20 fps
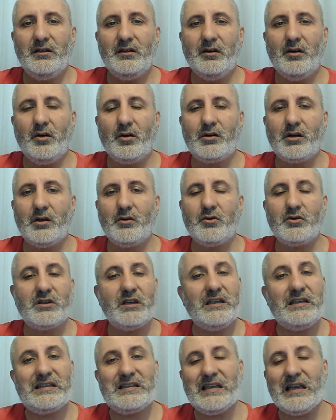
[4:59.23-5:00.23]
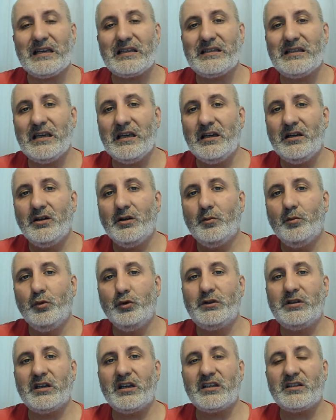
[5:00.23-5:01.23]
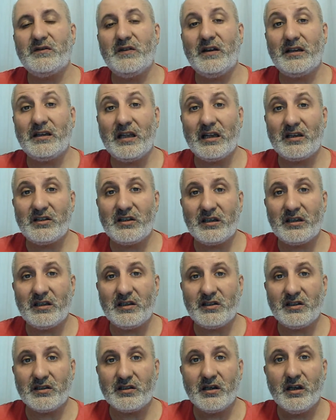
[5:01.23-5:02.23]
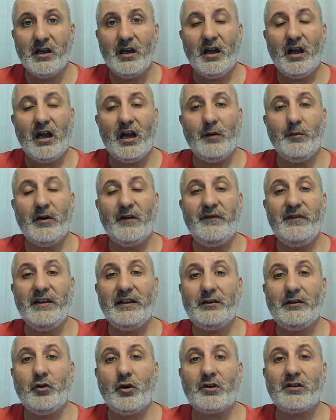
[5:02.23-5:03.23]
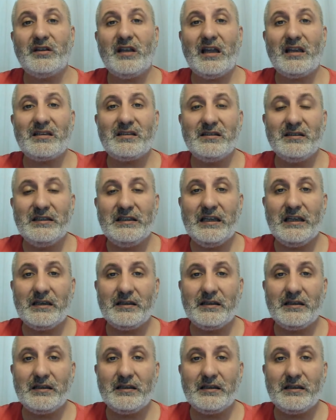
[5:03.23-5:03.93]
e, Okan Hoca isterse bu transfer gerçekleşir. Ama Victor Nelson'ın